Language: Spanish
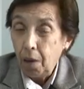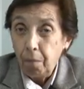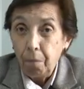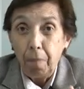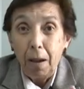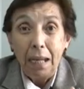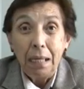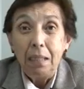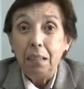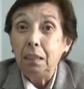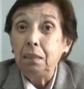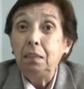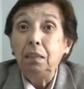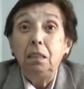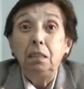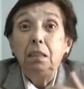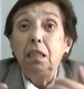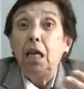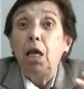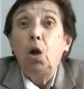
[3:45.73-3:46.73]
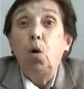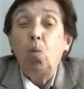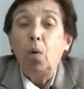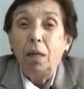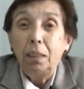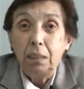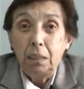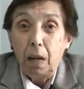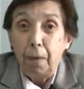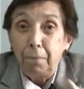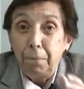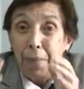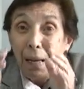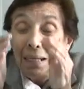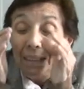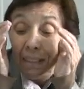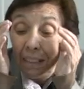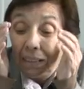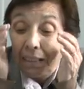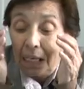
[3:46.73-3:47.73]
vale decir tres cuartas
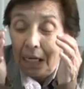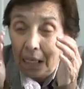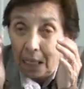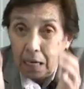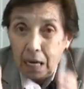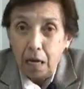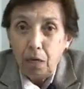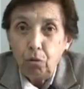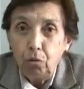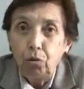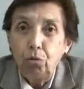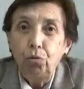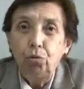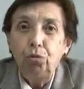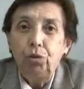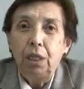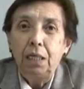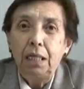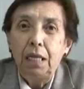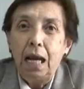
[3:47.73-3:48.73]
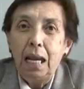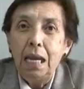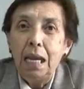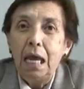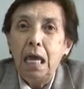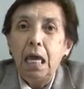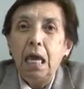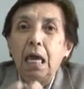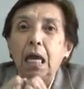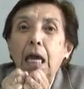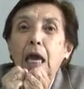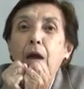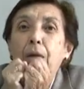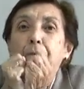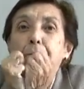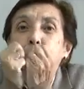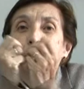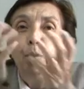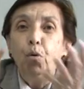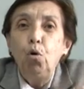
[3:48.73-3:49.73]
partes del grano de un cereal Es
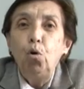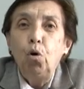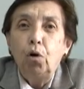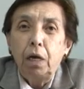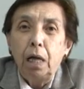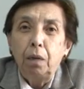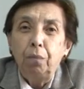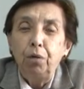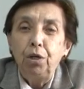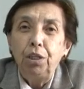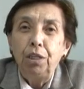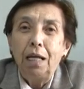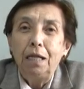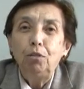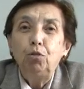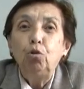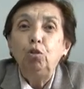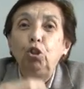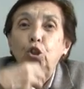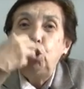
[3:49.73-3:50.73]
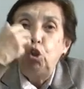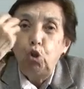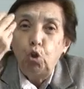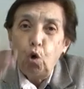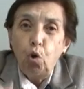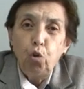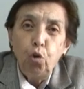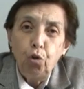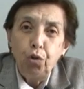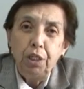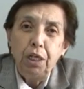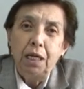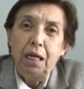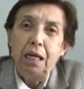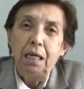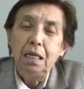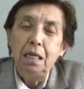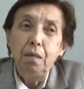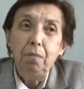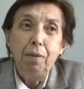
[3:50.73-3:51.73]
puro carbohidrato y todo
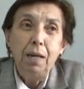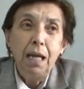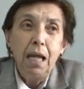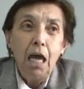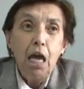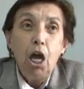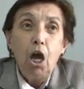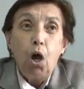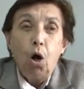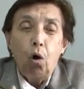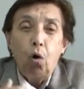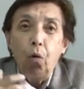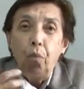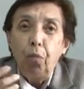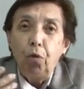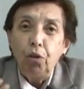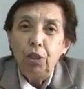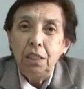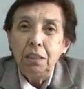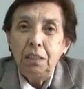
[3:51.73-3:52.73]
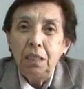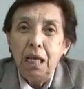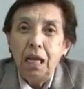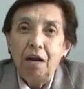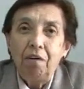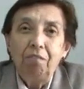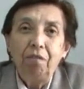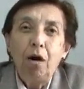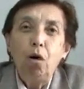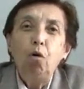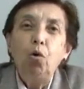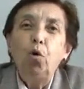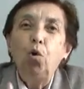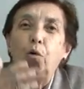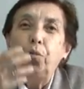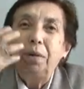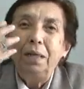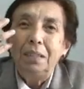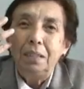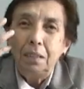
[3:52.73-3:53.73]
digerible, como dice la FAO,
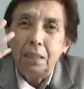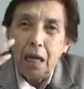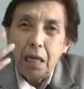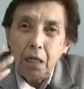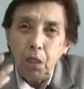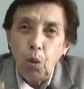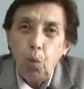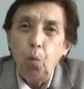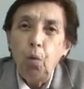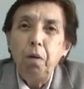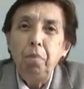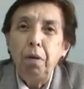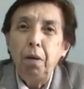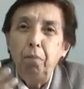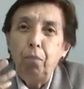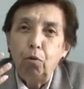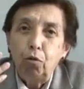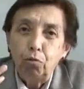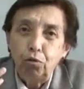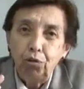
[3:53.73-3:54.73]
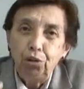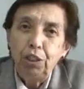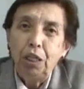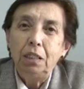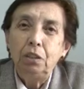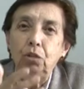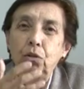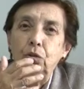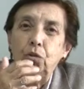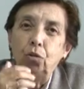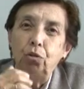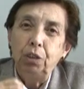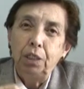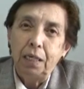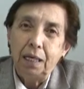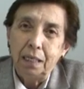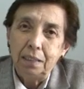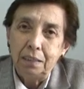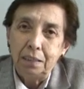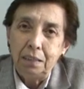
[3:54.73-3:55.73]
99%
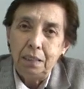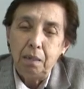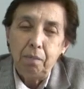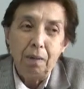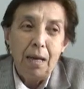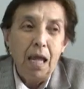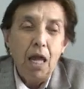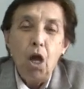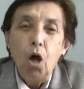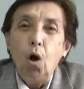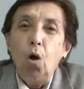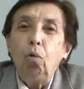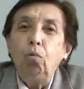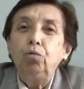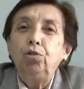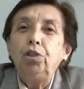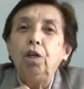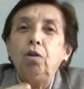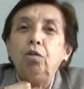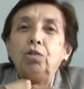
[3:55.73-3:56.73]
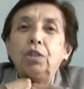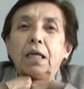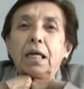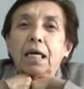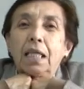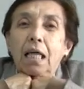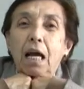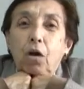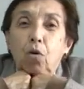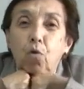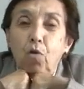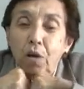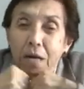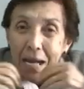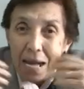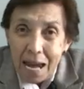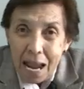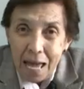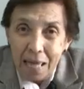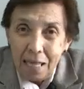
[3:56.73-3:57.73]
digestible. Usted no se queda
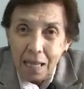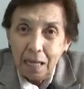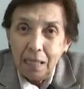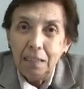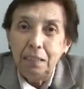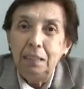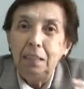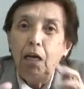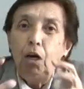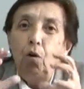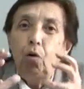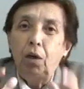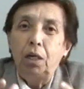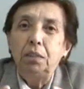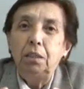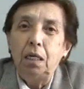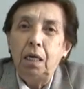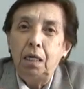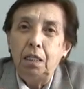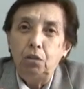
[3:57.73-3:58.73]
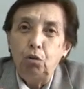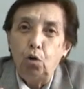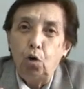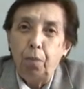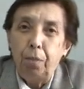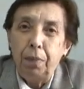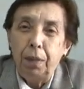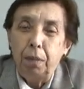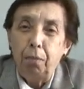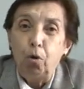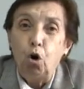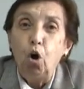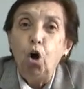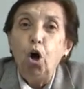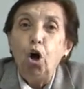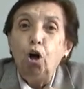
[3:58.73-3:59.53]
con nada de lo que es el endospermo.